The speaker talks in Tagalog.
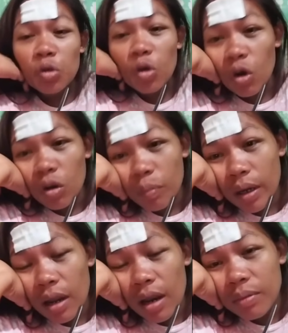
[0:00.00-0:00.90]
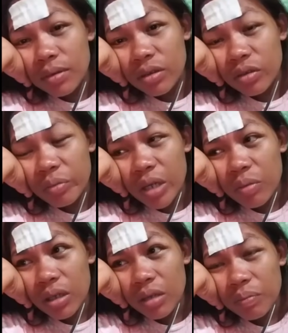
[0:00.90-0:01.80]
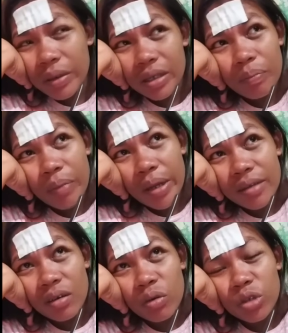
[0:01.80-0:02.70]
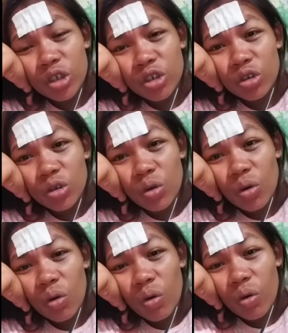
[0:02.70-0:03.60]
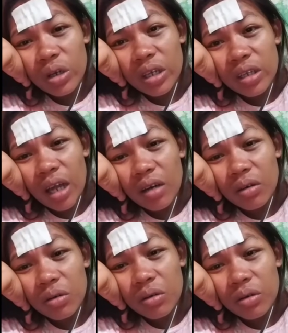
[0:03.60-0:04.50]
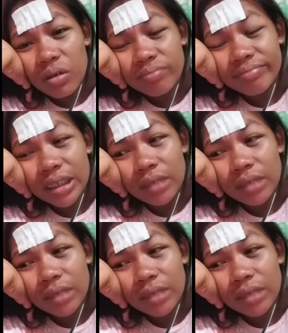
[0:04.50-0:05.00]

Soon, paglalabas na yung baby, depende sa kondisyon ko, kung okay na ako.